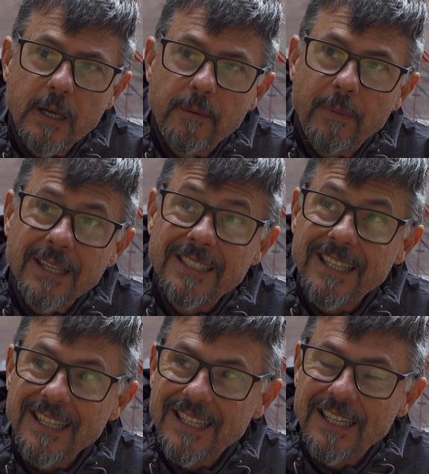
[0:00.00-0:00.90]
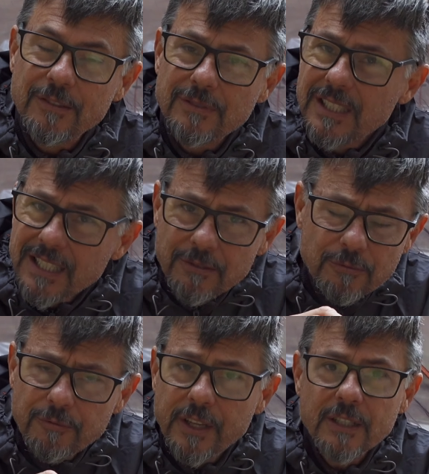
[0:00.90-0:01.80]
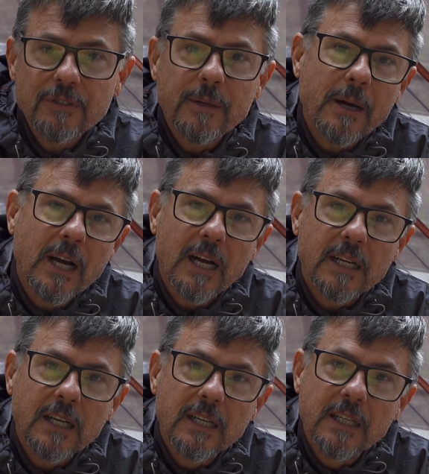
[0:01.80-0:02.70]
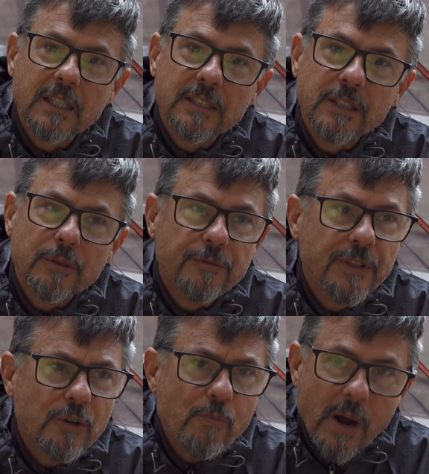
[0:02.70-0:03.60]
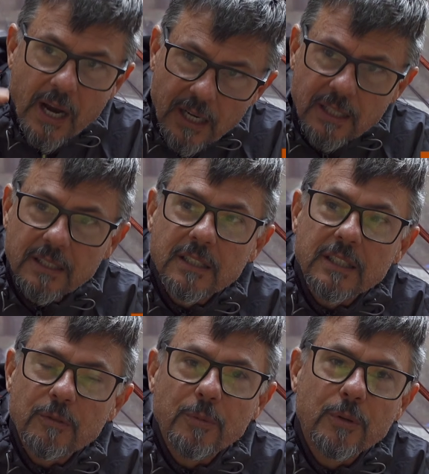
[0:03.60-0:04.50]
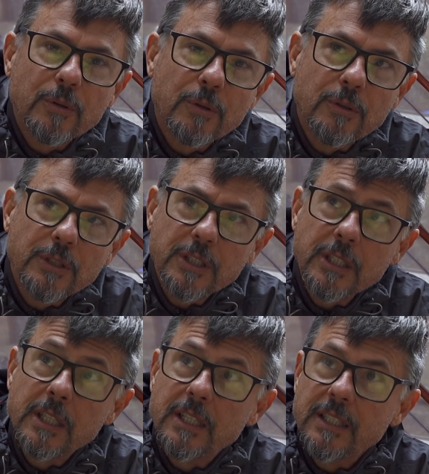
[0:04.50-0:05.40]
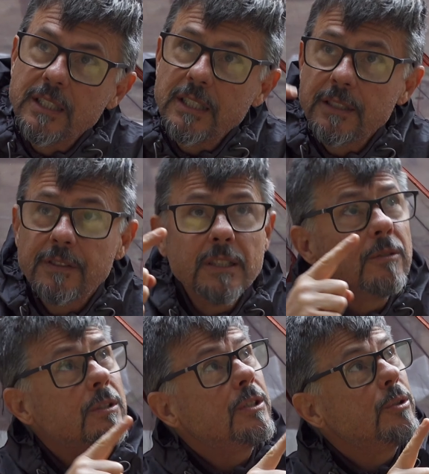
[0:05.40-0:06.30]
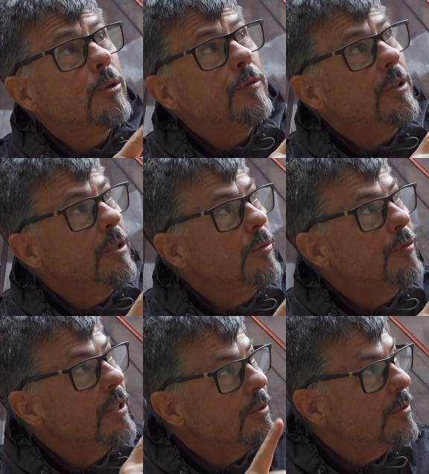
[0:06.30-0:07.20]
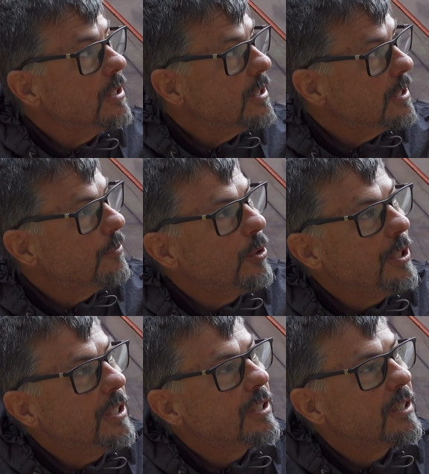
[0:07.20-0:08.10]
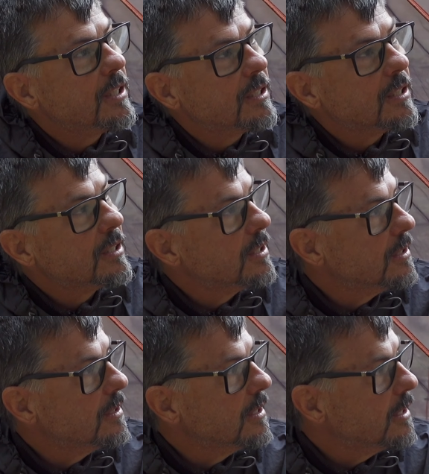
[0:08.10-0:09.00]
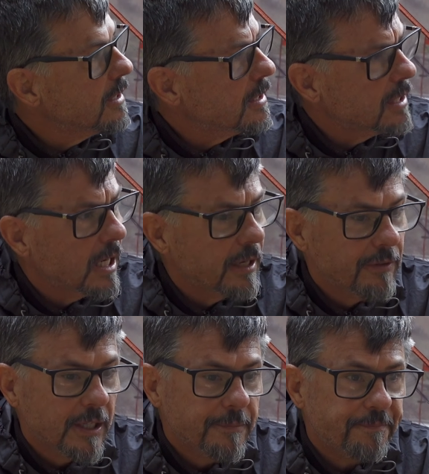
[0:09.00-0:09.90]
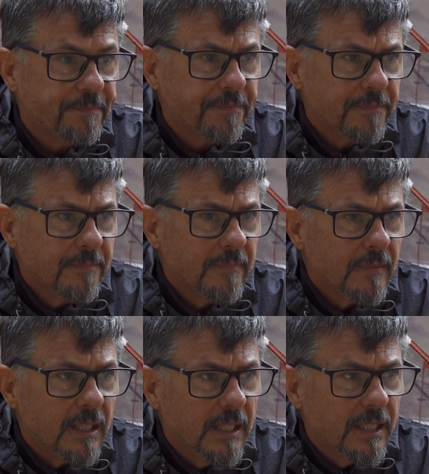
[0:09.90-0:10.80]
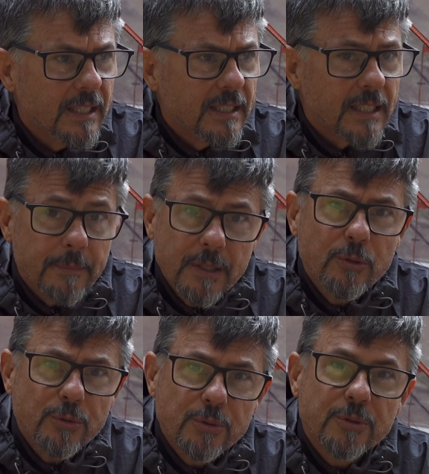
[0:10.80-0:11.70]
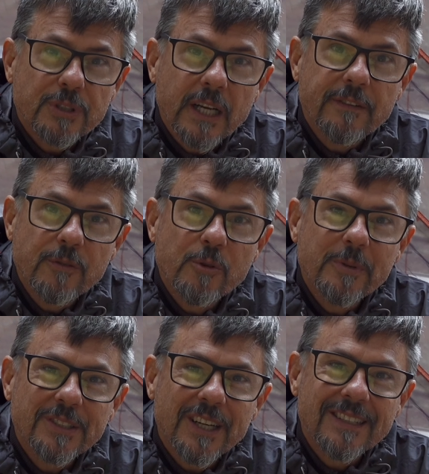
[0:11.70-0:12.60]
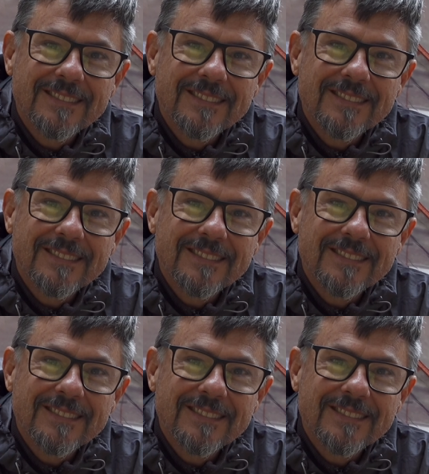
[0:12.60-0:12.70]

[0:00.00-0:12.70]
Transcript: mas é, não tinha um vento na barraca. Você ouvia o mar, que está um pouco longe, e de vez em quando se ouve o vento nessas folhinhas dessas, é, dessa árvore. Tá bem gostoso, cara. Vamos começar.